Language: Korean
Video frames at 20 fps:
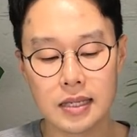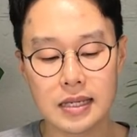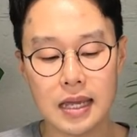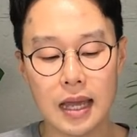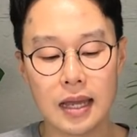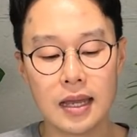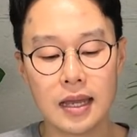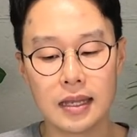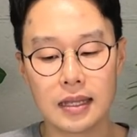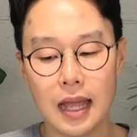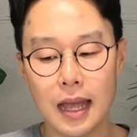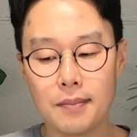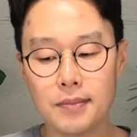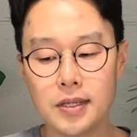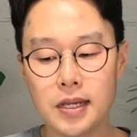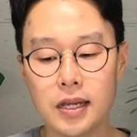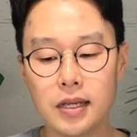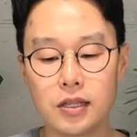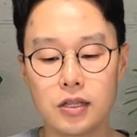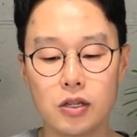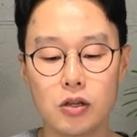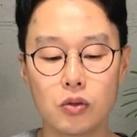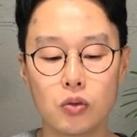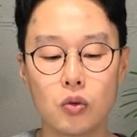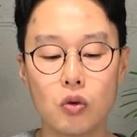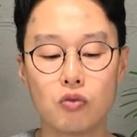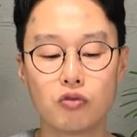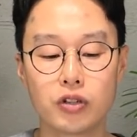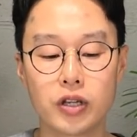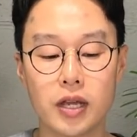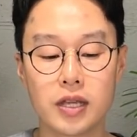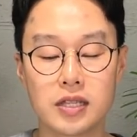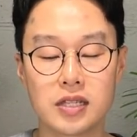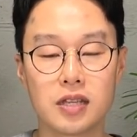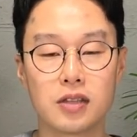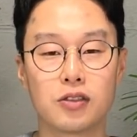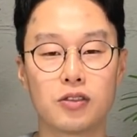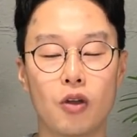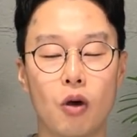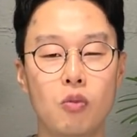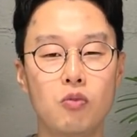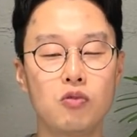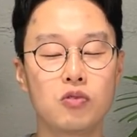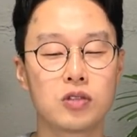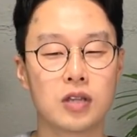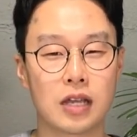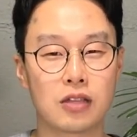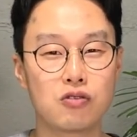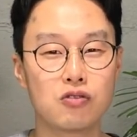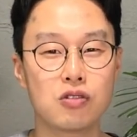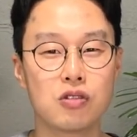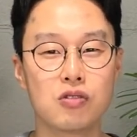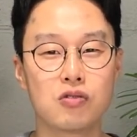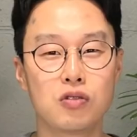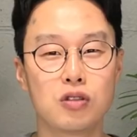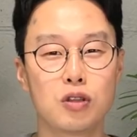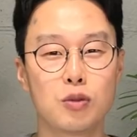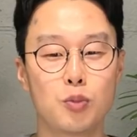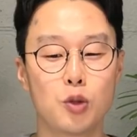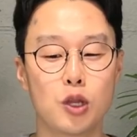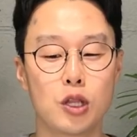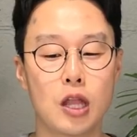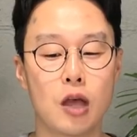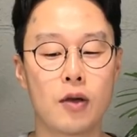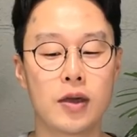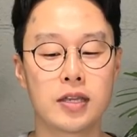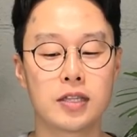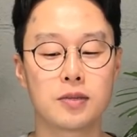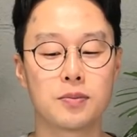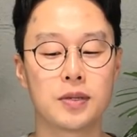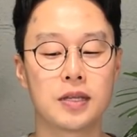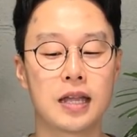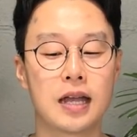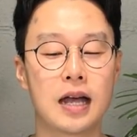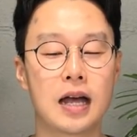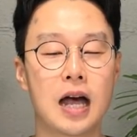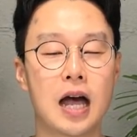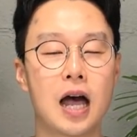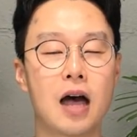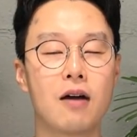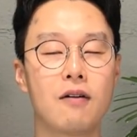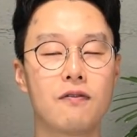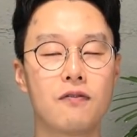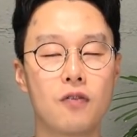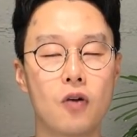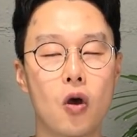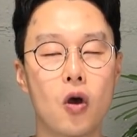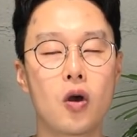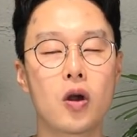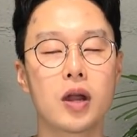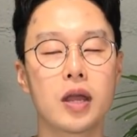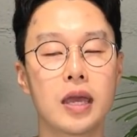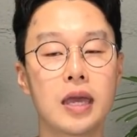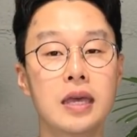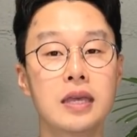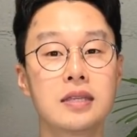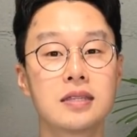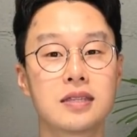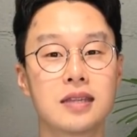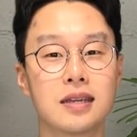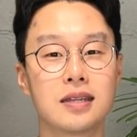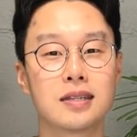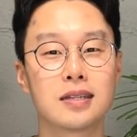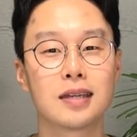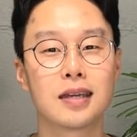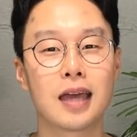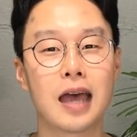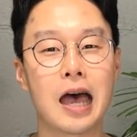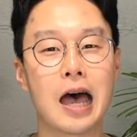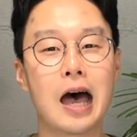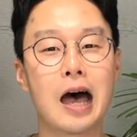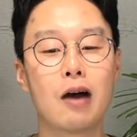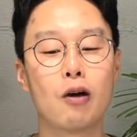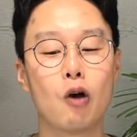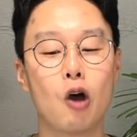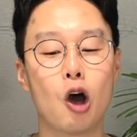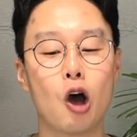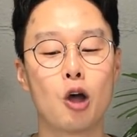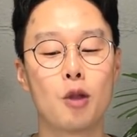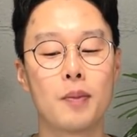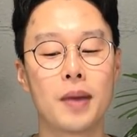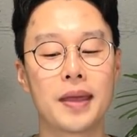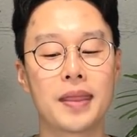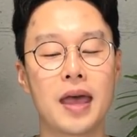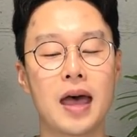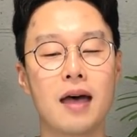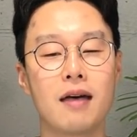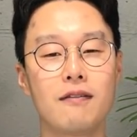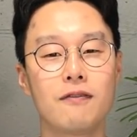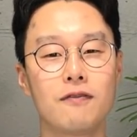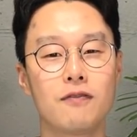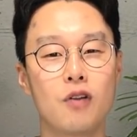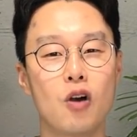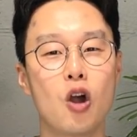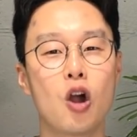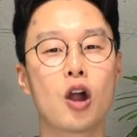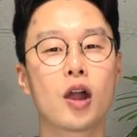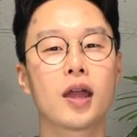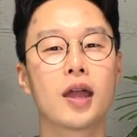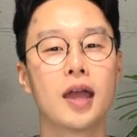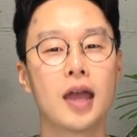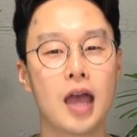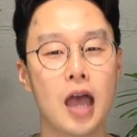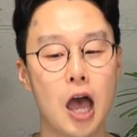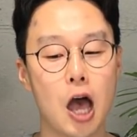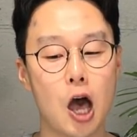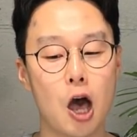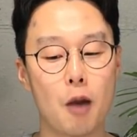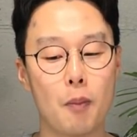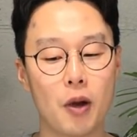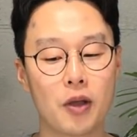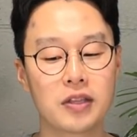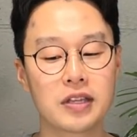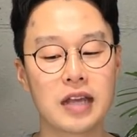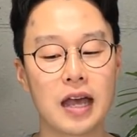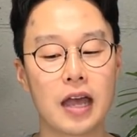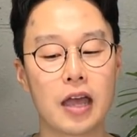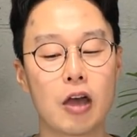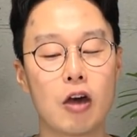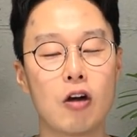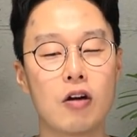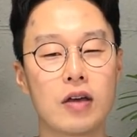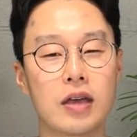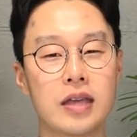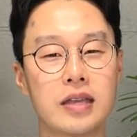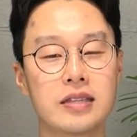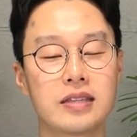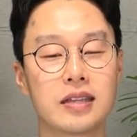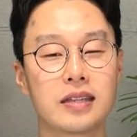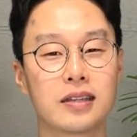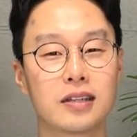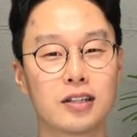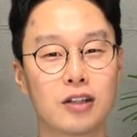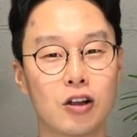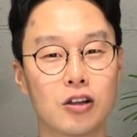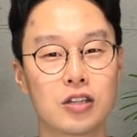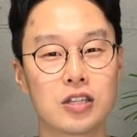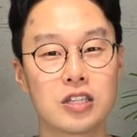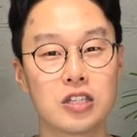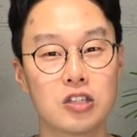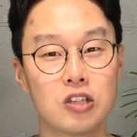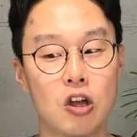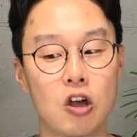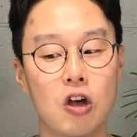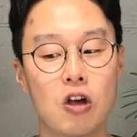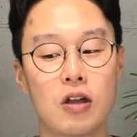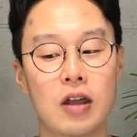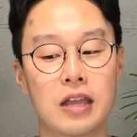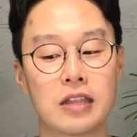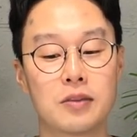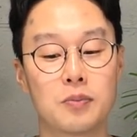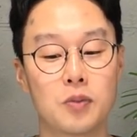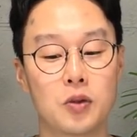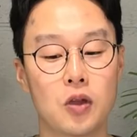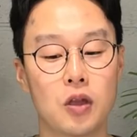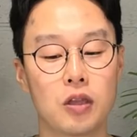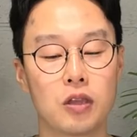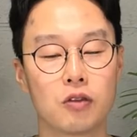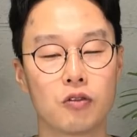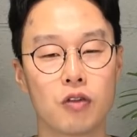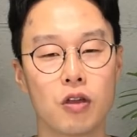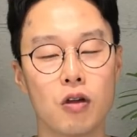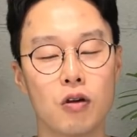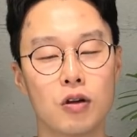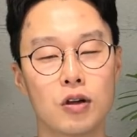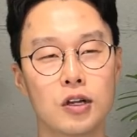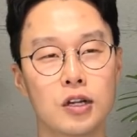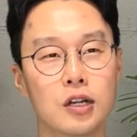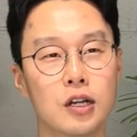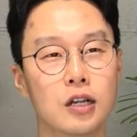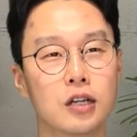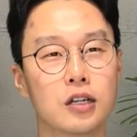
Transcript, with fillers: 자, 다음 장에는요. 또 우리가 이제 너무 자주 쓸 수 있는 표현 나와 있습니다. How far is it? How? 얼마나 far? 뭔가요? Is it? 그것은요? 라는 표현이고요.